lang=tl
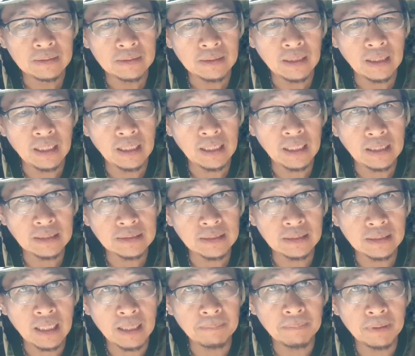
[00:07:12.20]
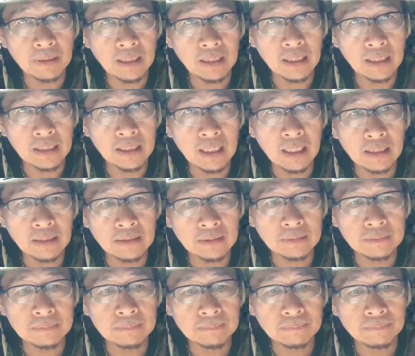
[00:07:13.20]
ilagay sa tamang lalagyan
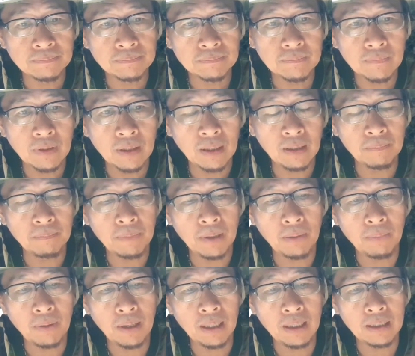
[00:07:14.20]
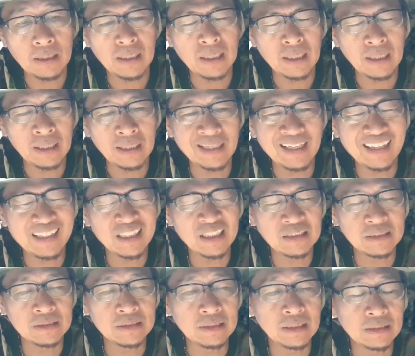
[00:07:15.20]
halimbawa ilagay natin
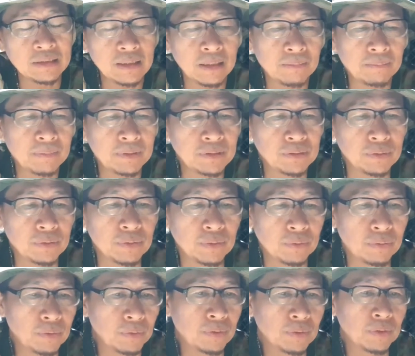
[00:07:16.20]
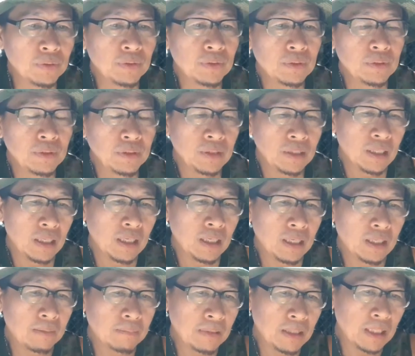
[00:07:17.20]
dyan sa medyo
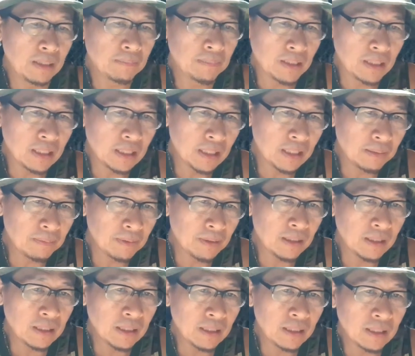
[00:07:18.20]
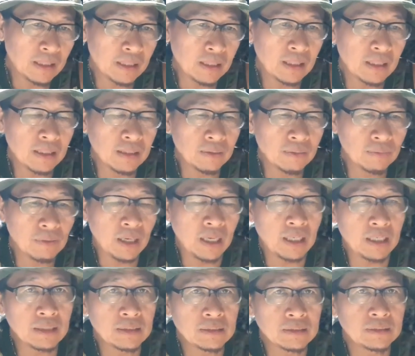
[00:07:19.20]
uh, malamig na uh,
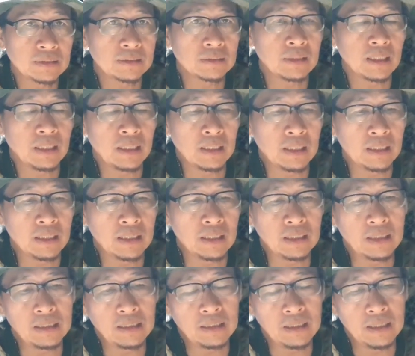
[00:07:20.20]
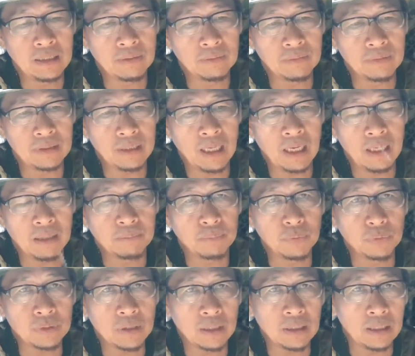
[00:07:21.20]
lugar sa hindi yung
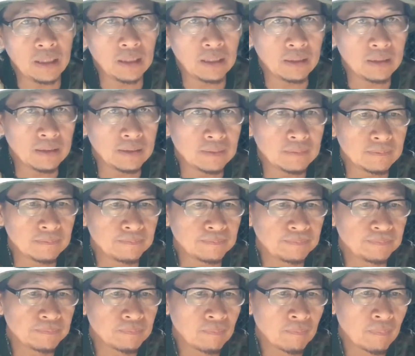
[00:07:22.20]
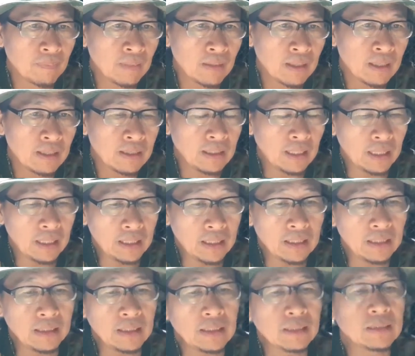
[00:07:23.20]
inaabutan ng ng
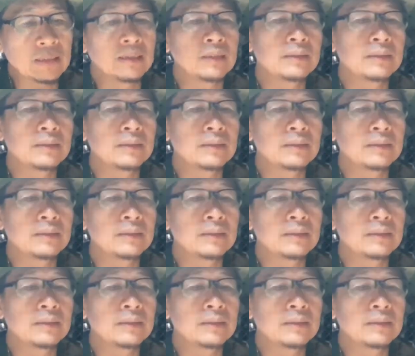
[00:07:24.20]
init